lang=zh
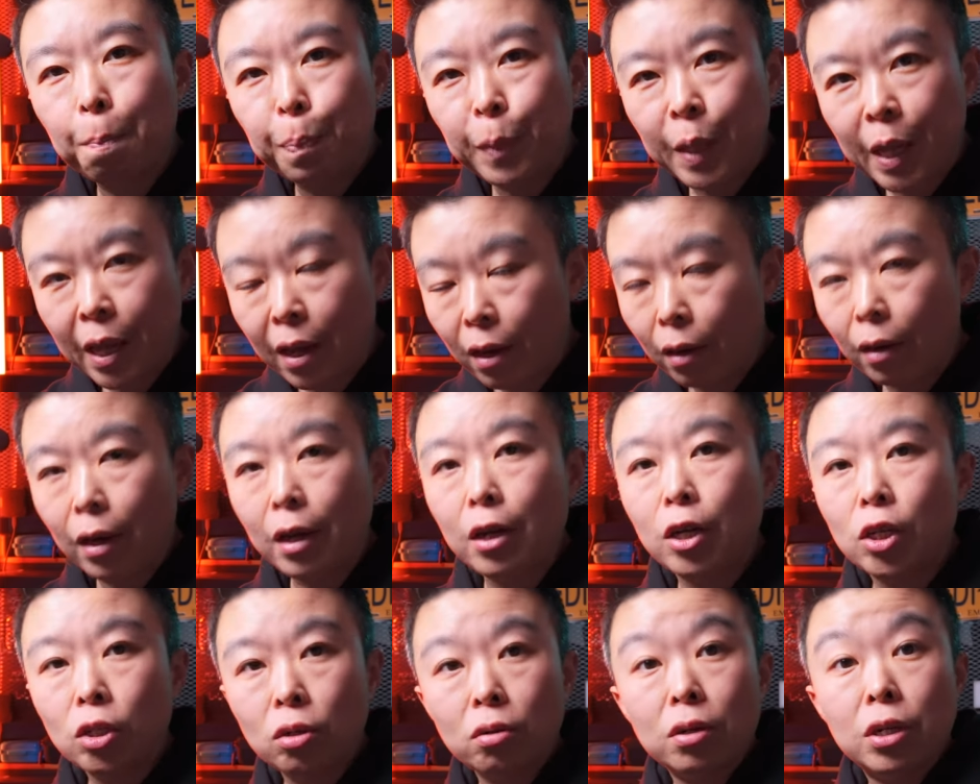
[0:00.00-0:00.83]
您也可
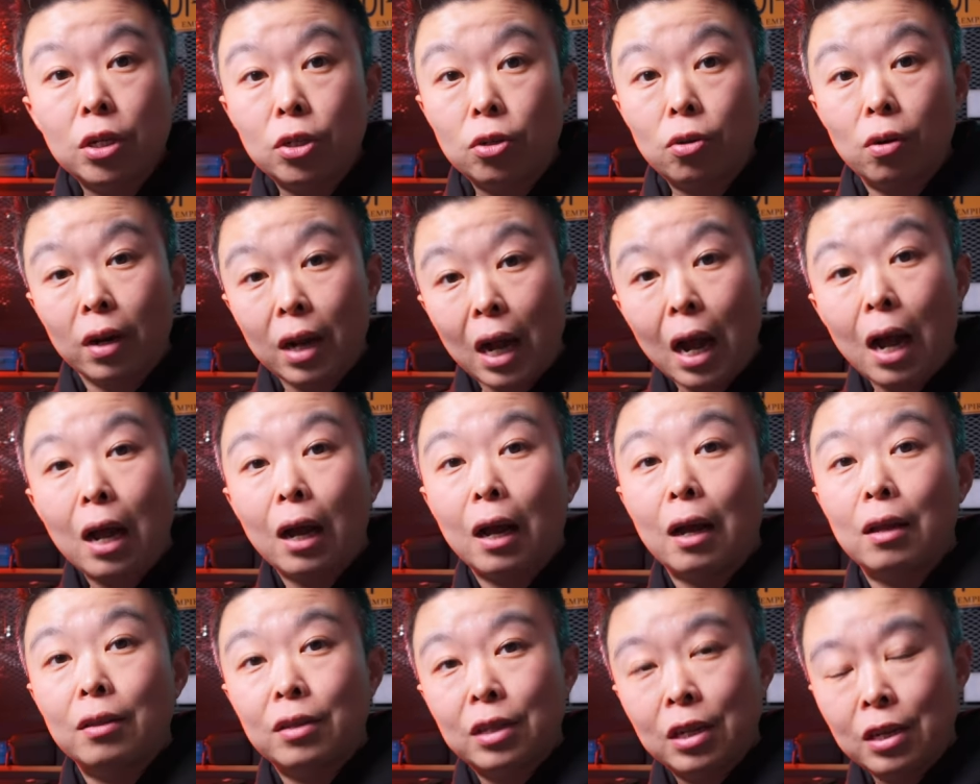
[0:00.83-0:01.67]
以试一试，看
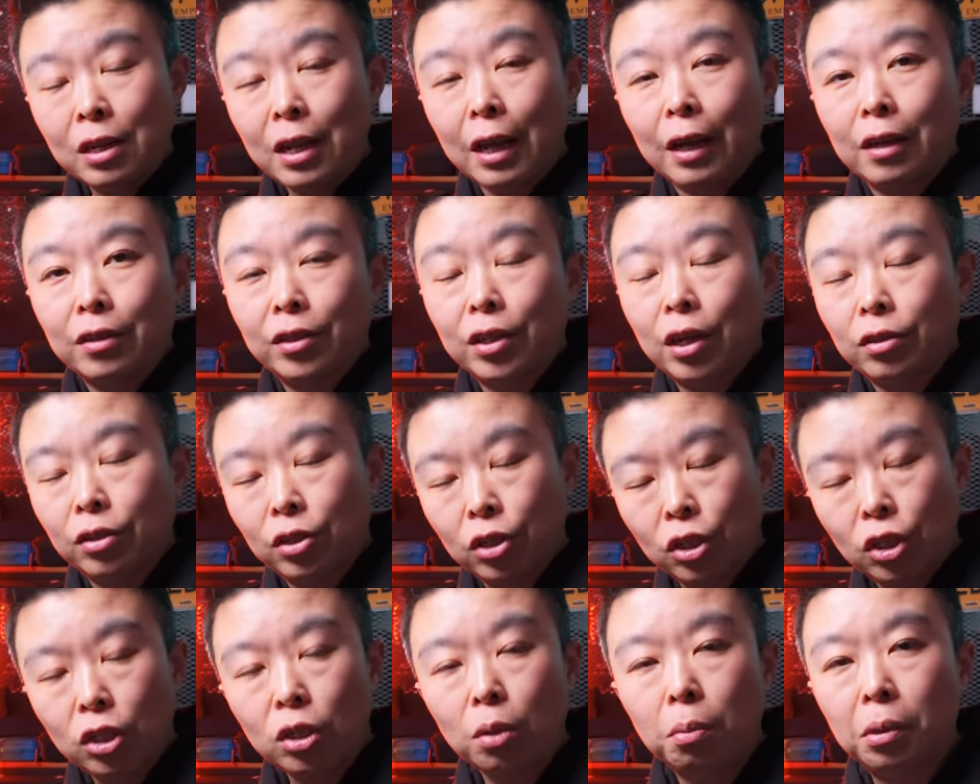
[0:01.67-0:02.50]
看您那个相
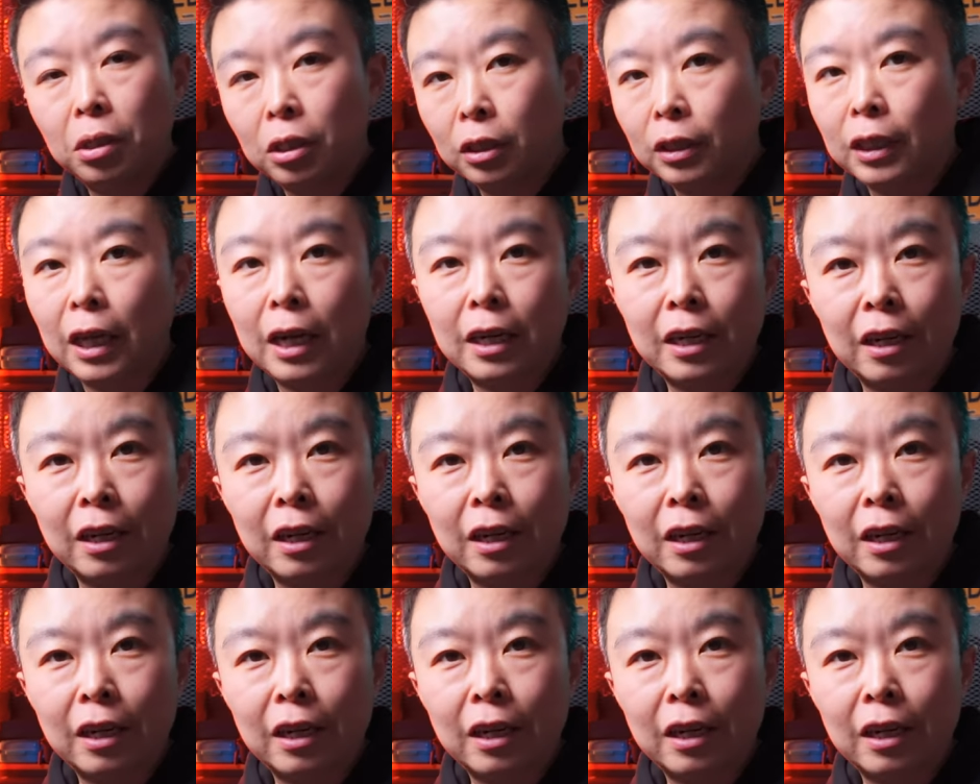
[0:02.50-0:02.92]
机是不是在